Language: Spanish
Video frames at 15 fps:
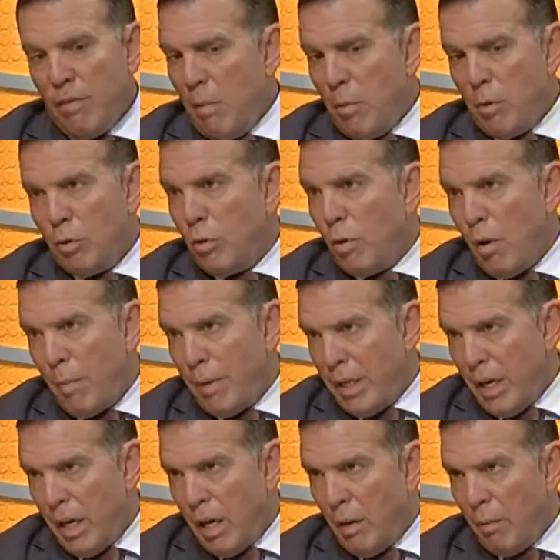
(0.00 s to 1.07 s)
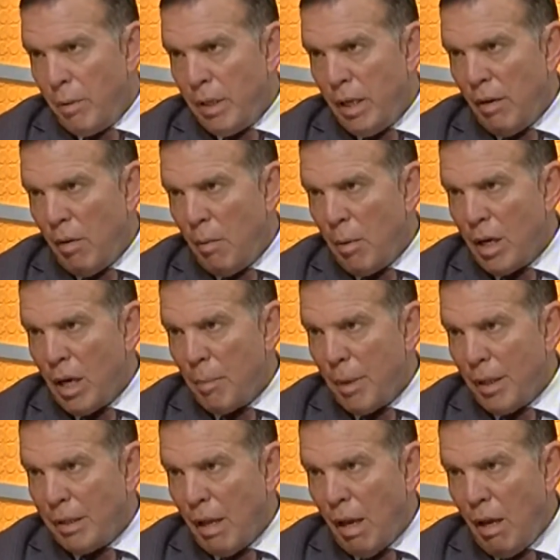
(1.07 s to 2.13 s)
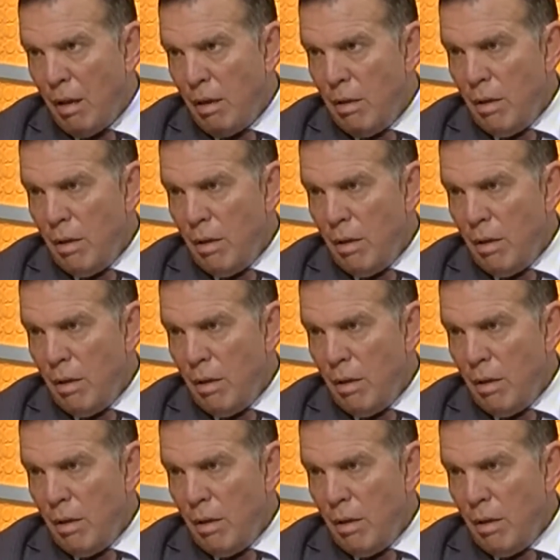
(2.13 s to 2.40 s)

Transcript: vamos a continuar. Mañana, mañana vamos a Capiatá